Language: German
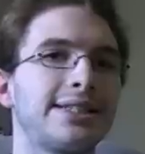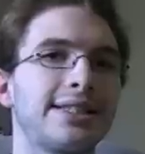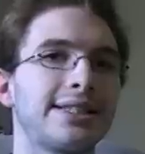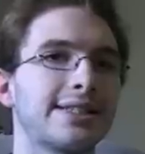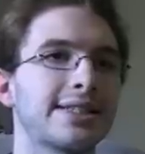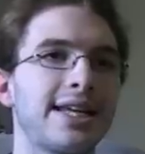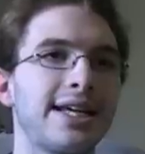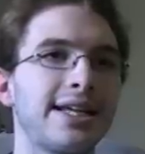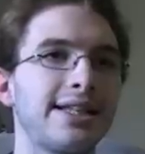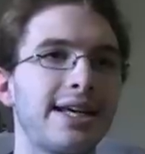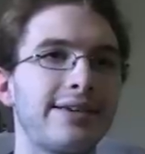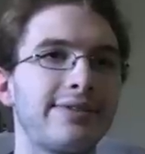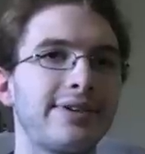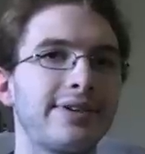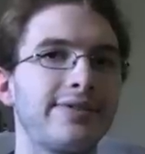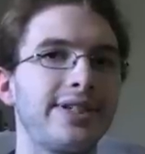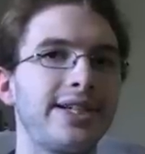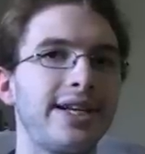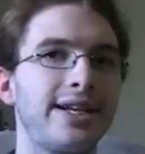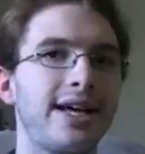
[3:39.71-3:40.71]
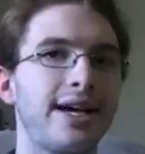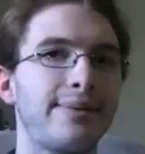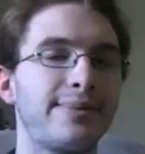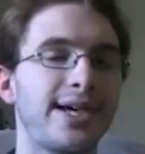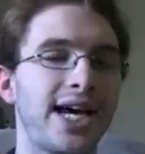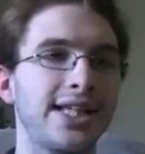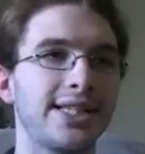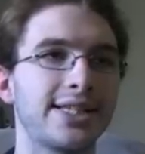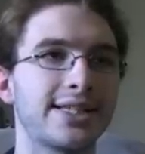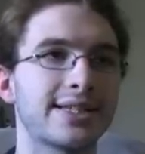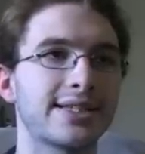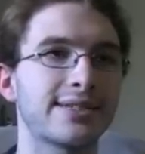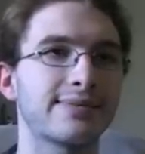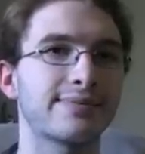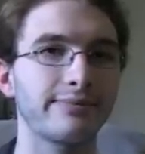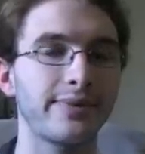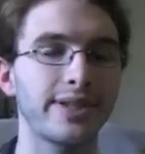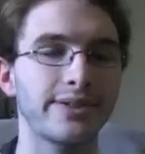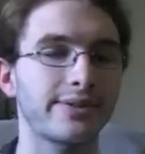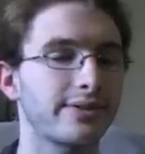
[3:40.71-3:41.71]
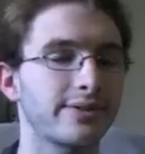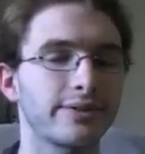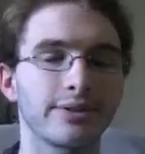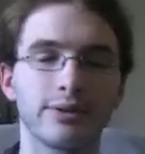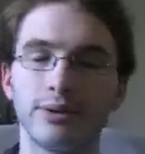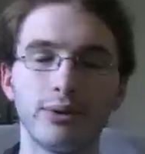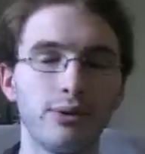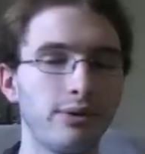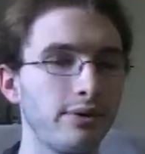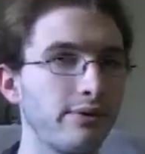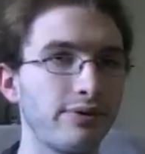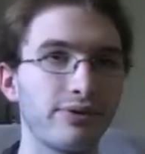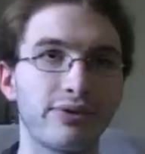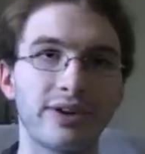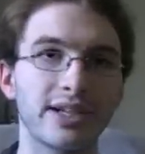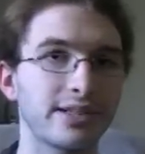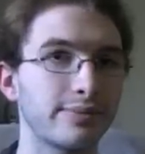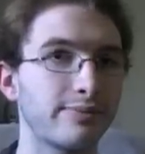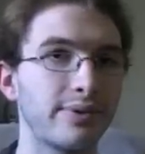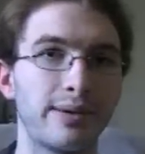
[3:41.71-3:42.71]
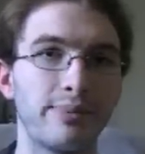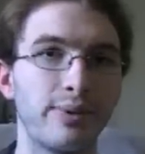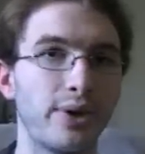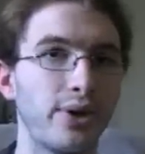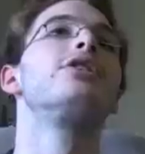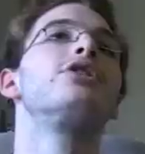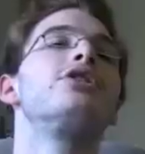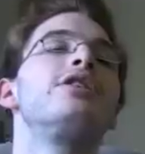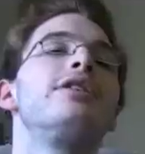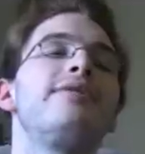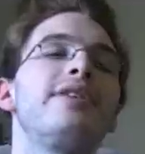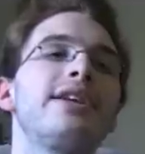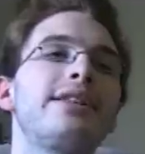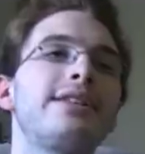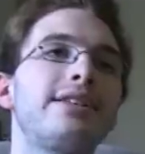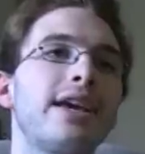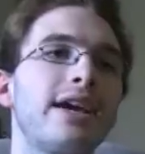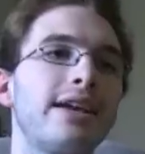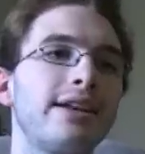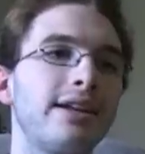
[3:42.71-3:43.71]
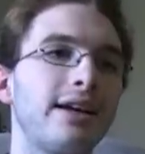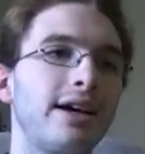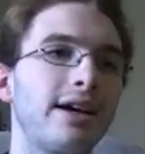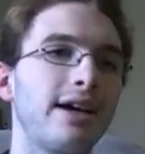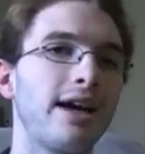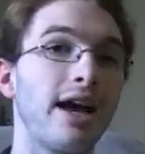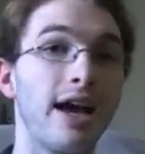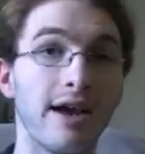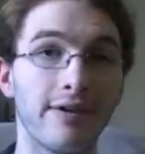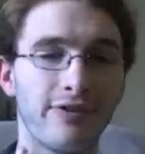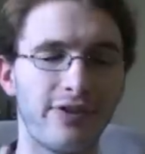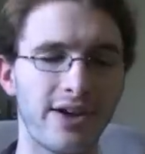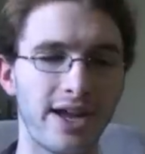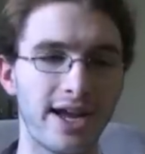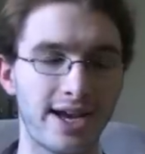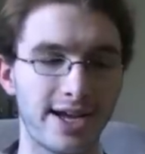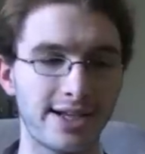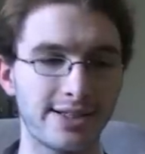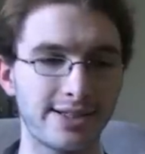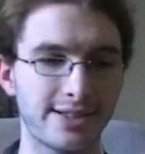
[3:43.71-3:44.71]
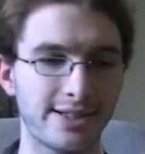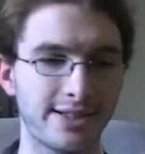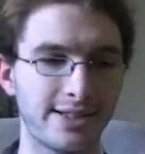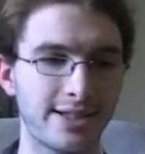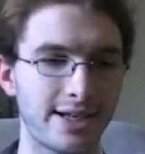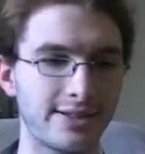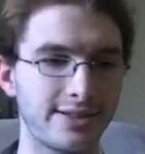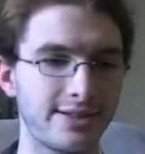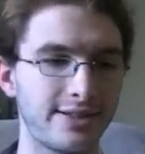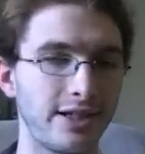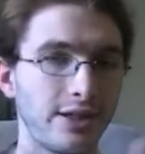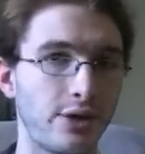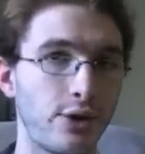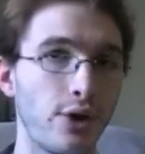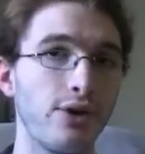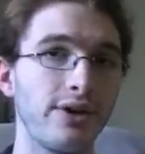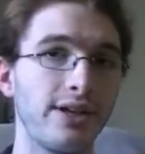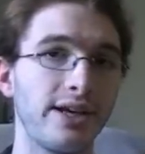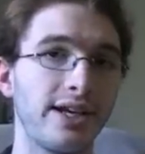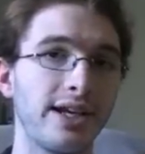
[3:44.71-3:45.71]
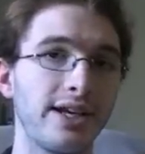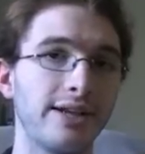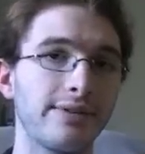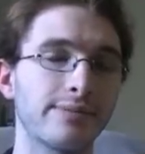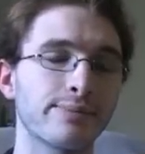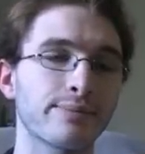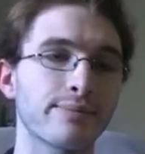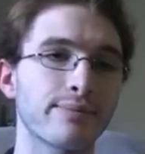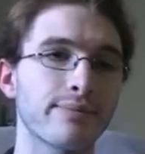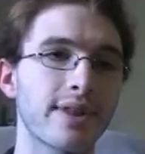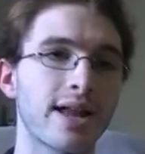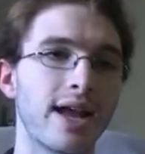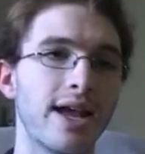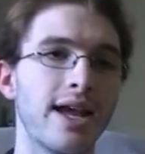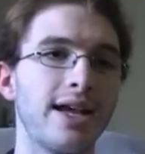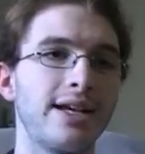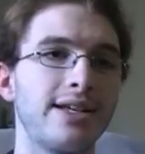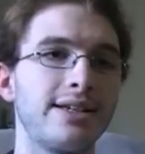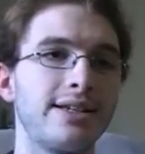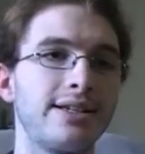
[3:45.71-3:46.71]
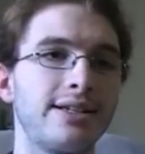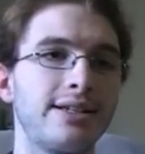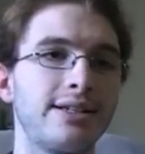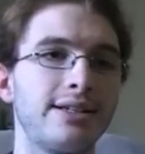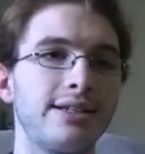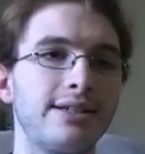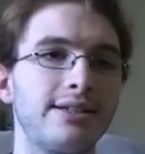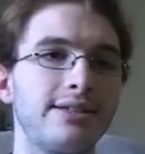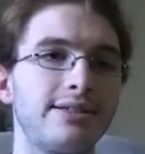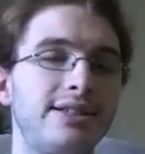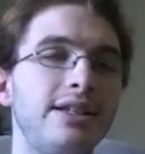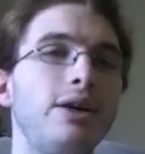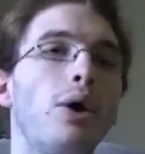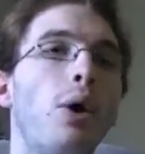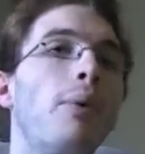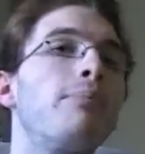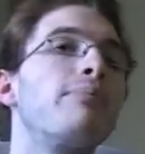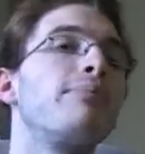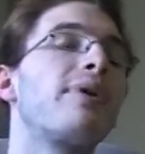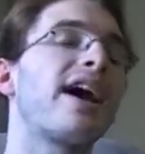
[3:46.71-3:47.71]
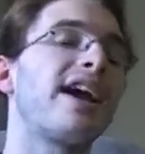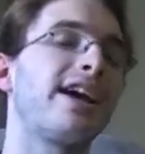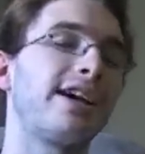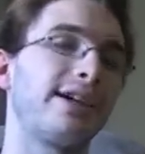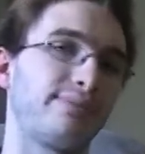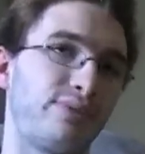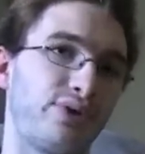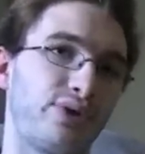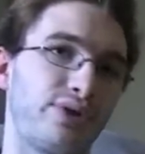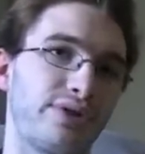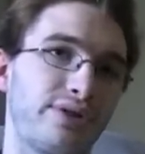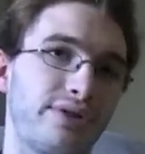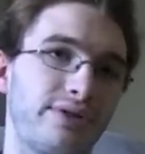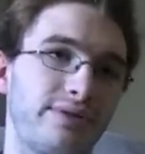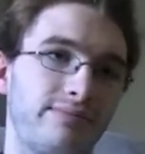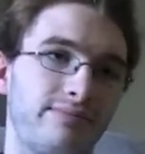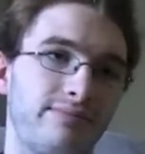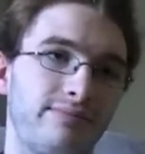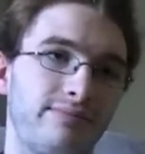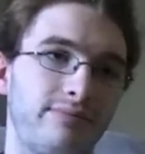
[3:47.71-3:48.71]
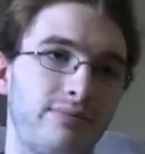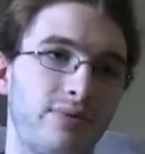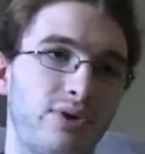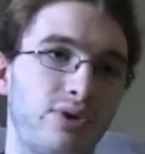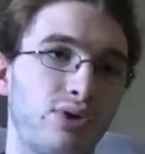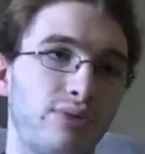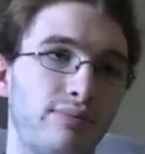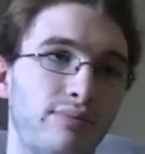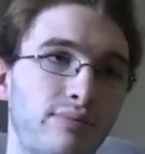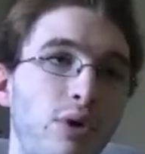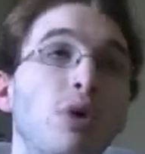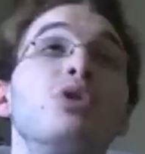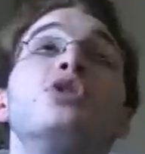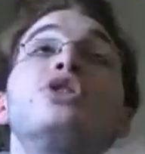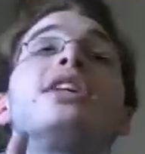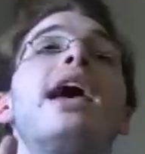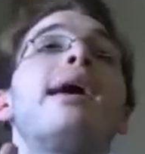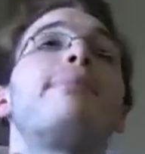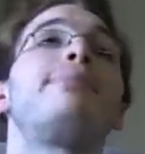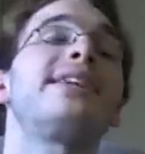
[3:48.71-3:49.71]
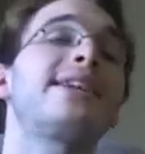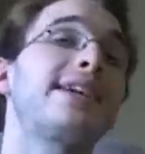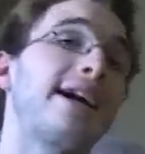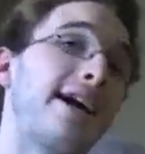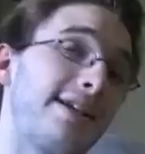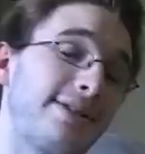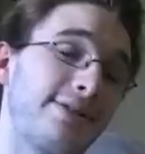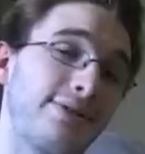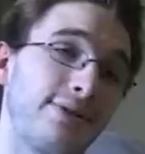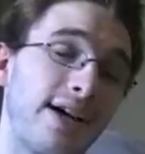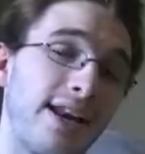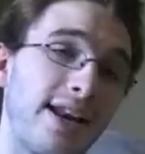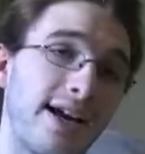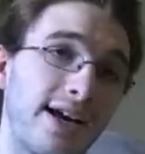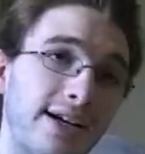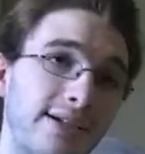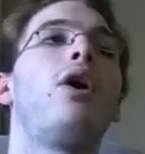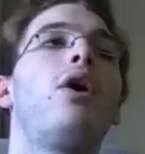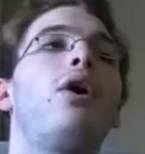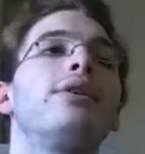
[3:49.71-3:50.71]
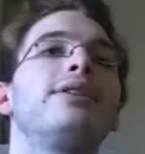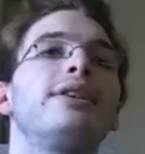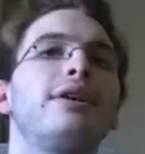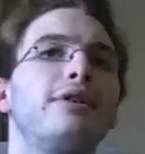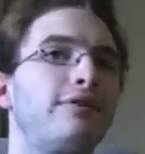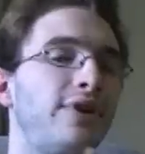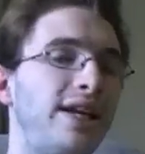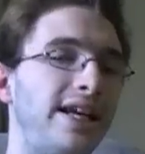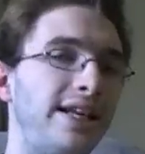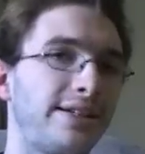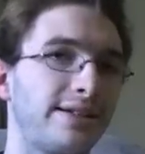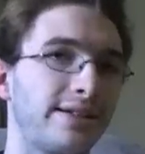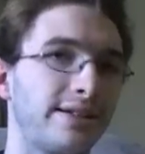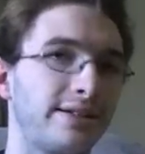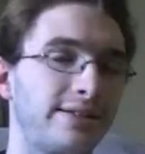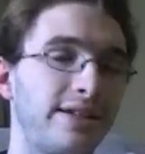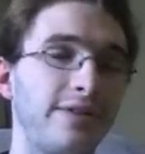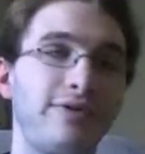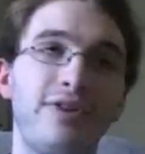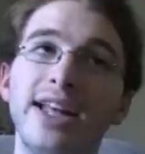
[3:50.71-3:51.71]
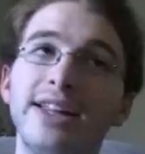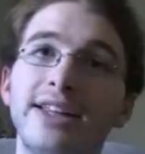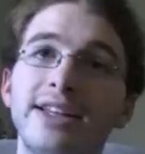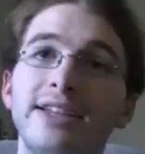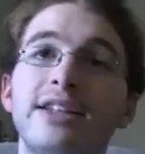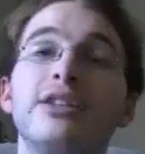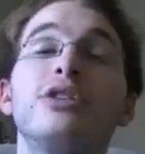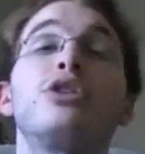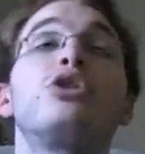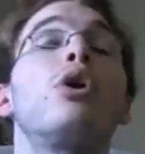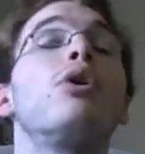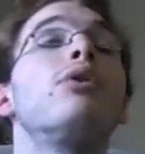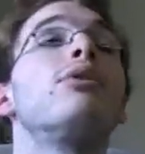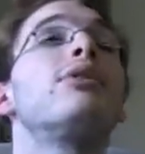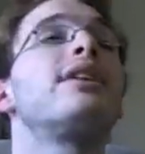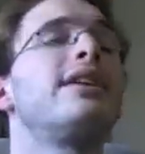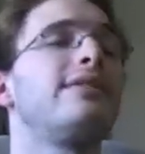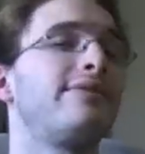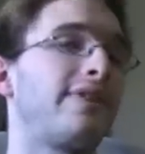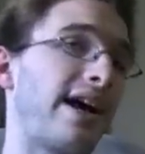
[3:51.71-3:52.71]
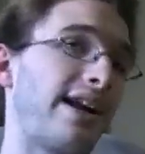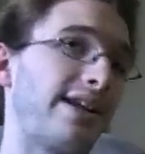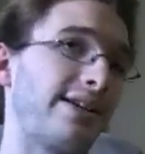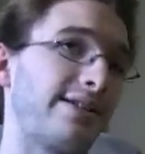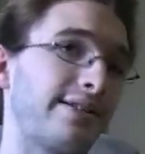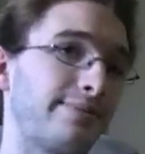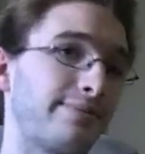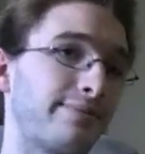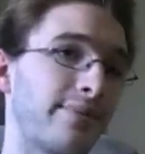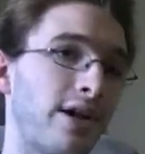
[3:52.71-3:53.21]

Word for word: das klingt einfach wie der Name Hans. Das ist unfassbar blöd. Schneewittchen äh, erfährt, dass die Königin sie umbringen muss, um Unsterblichkeit zu erlangen. Und flieht. Sie flieht in den dunklen Wald.